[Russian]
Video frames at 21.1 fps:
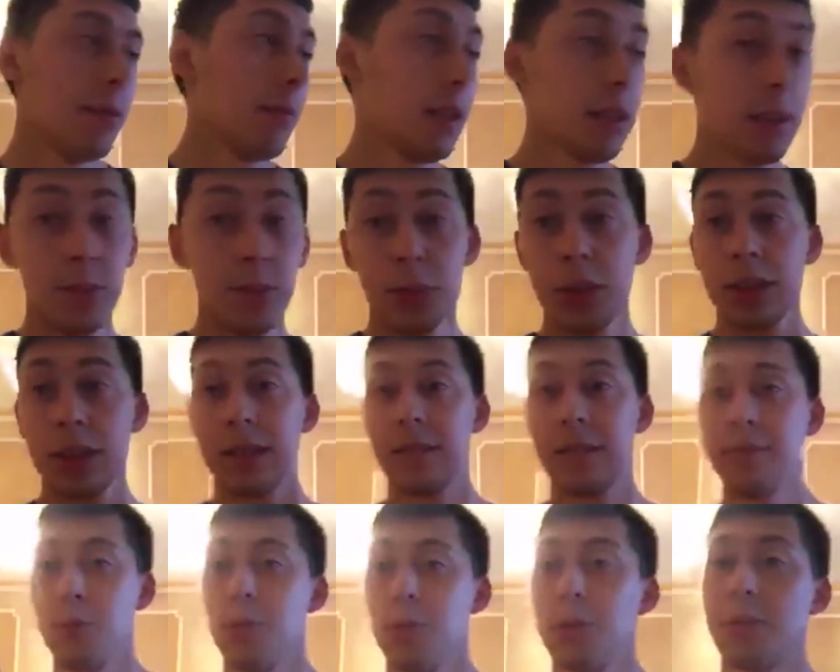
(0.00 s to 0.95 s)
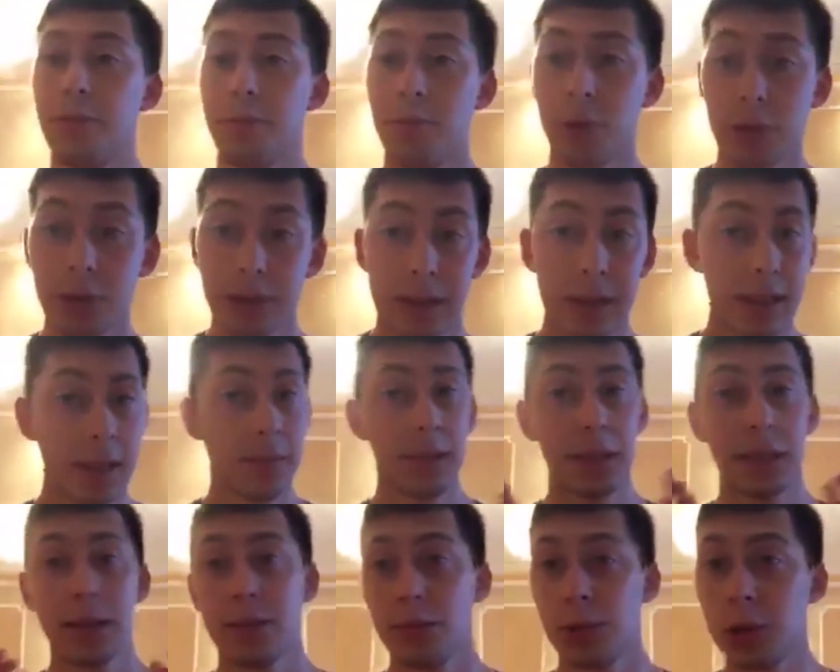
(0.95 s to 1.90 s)
Поэтому, если вы будете просто тем
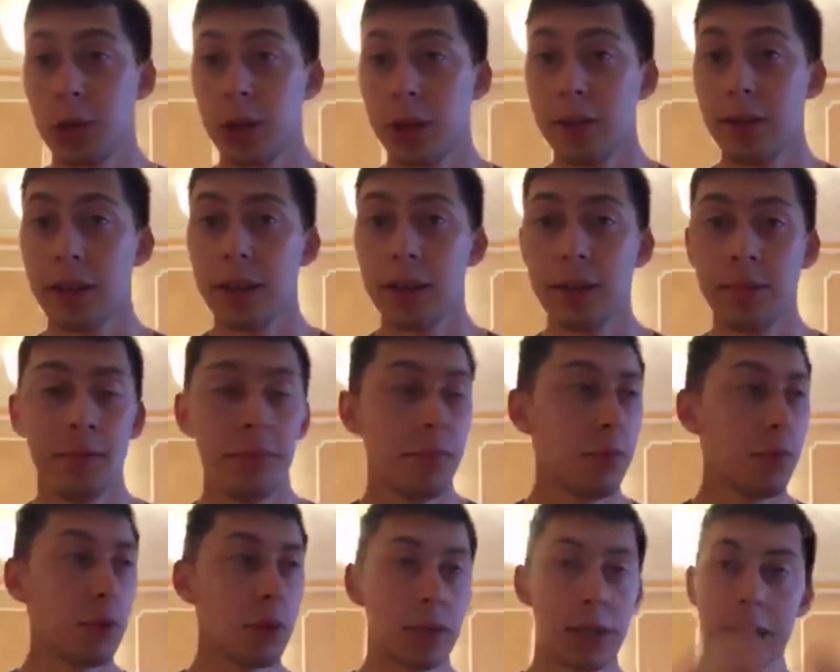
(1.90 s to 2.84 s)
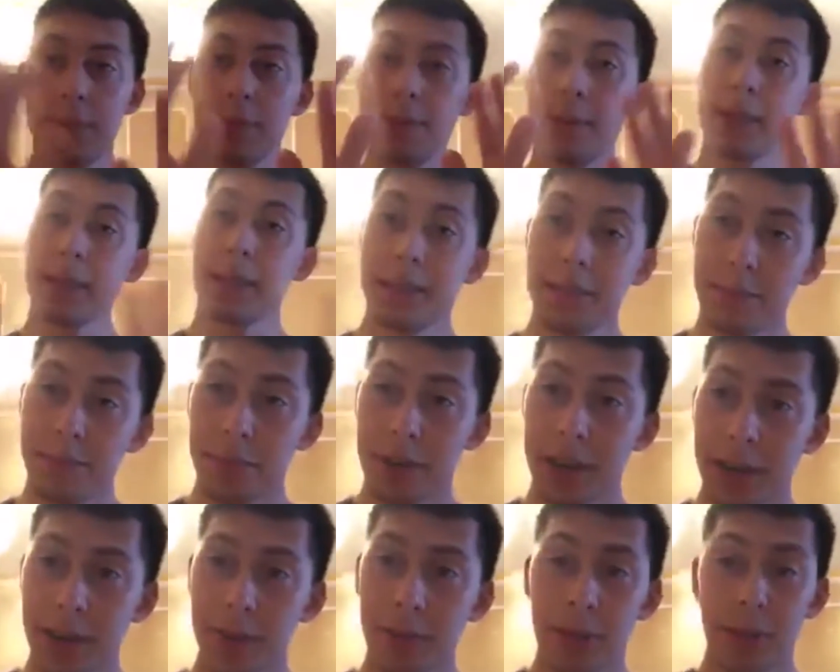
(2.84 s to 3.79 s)
самым человеком, можно сказать, простым
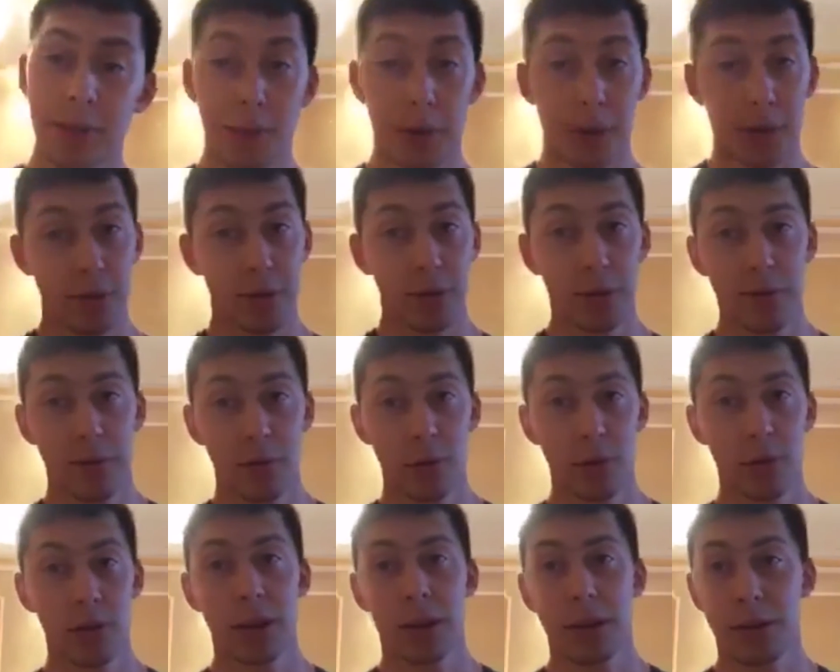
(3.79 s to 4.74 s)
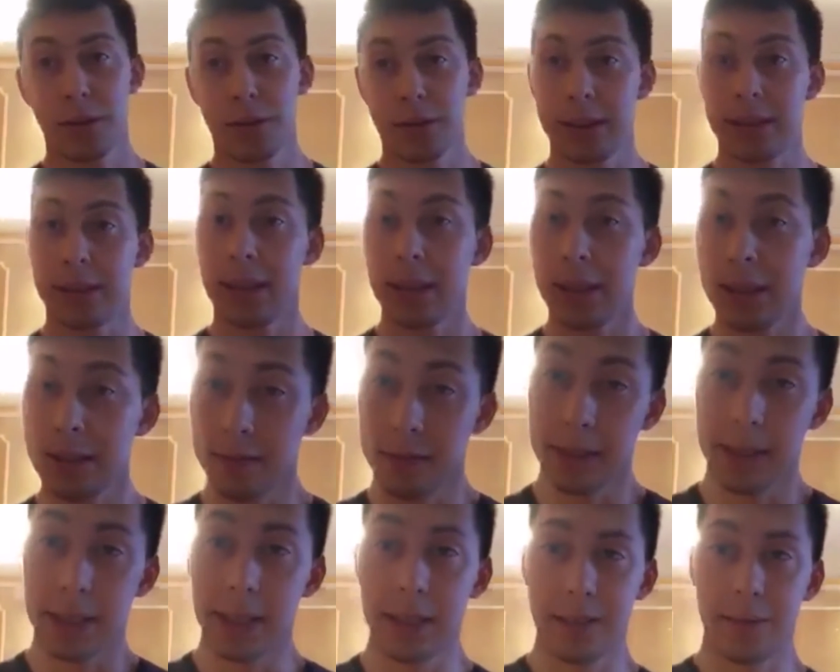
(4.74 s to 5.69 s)
парнем или простой девчонкой, который стоит и
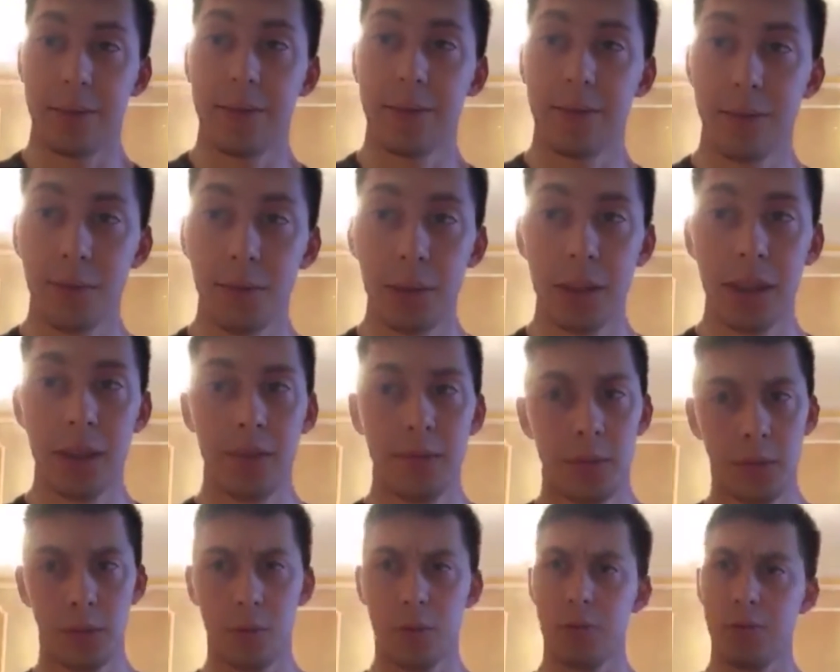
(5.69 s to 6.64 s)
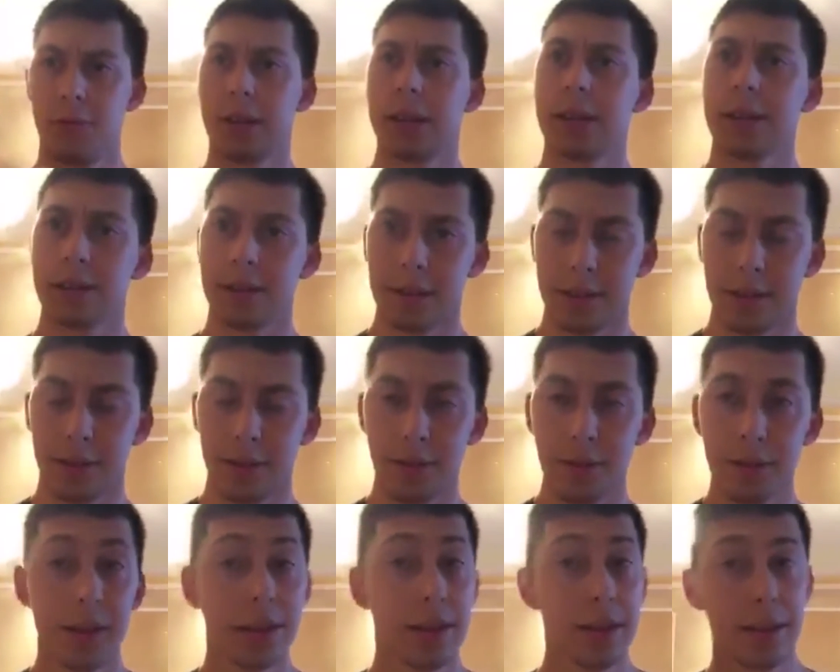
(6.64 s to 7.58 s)
высказывает свое мнение по поводу разных
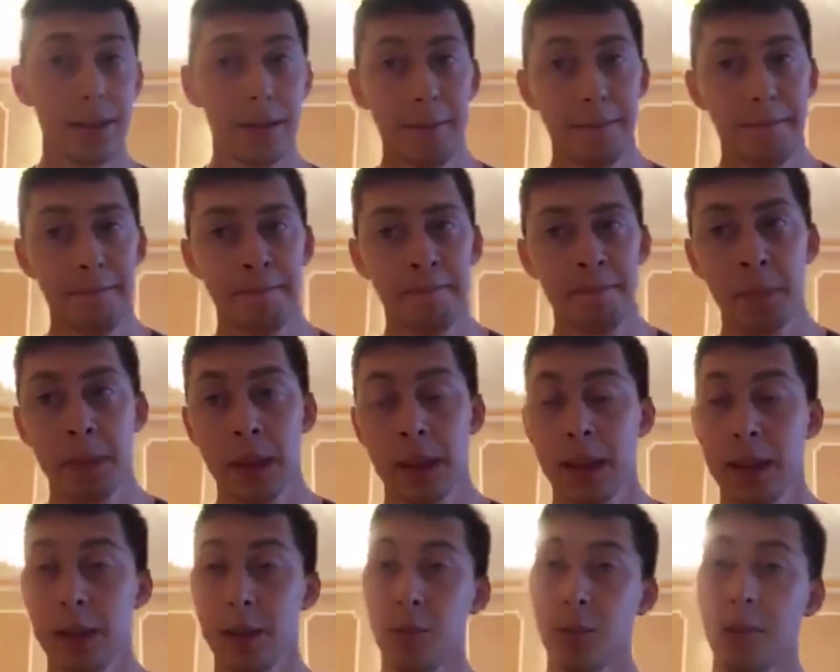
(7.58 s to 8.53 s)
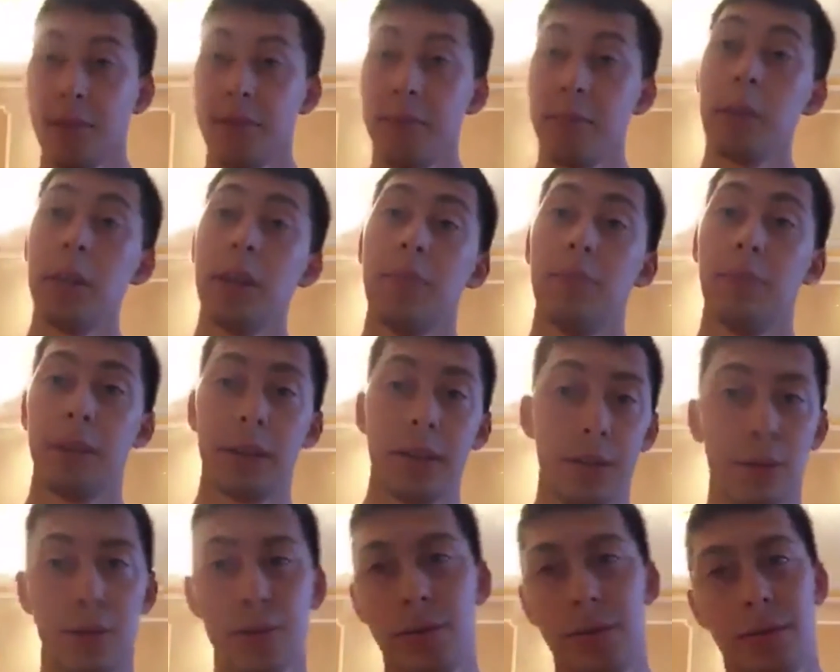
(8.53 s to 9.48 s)
ситуаций, которые в мире
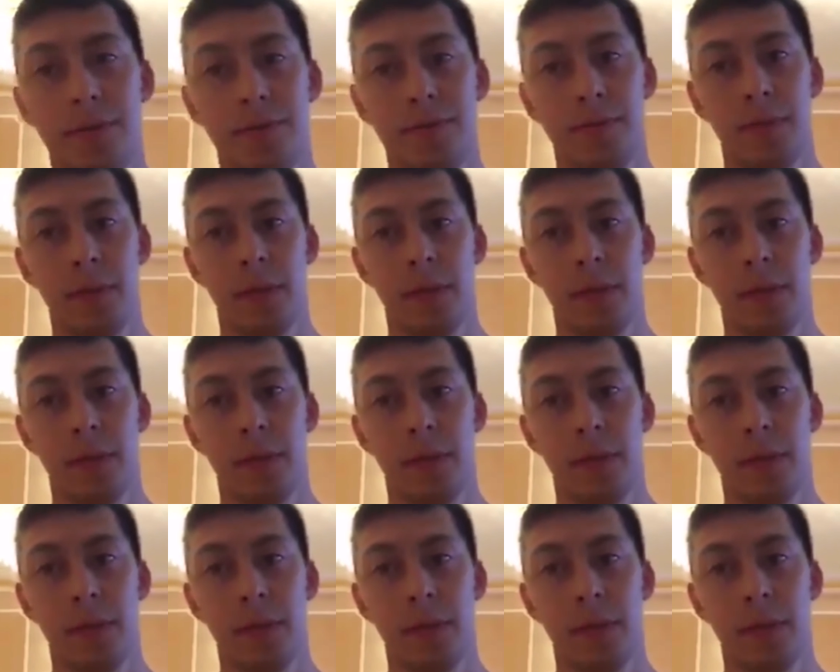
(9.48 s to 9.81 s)
происходят,